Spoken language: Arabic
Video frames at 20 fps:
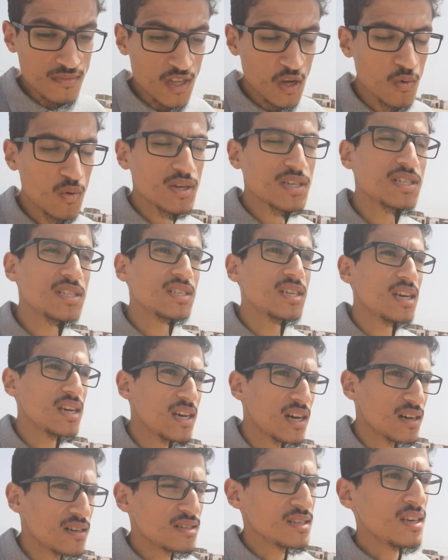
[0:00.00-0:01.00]
واش
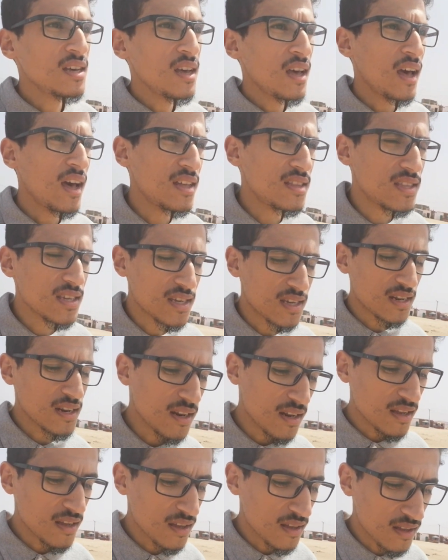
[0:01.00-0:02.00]
نتايا هذيك
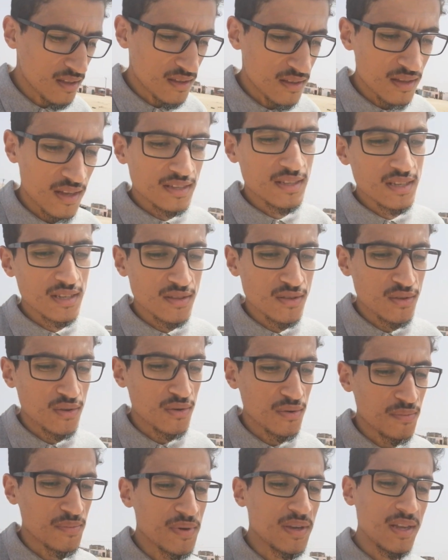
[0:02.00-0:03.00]
هذيك
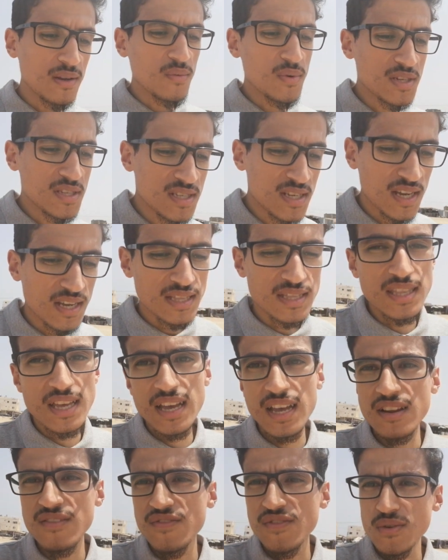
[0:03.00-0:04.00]
الطوموبيل واش نتا
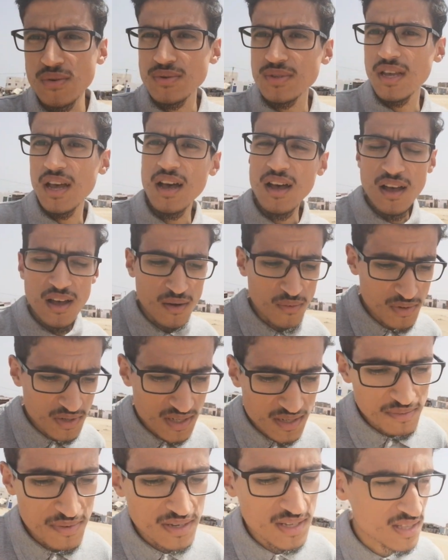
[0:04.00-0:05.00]
كتدخل فلوسها آه، واش
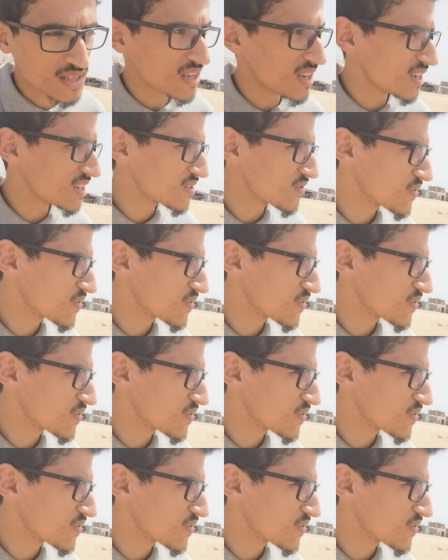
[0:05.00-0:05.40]
نتا ما كتدخلش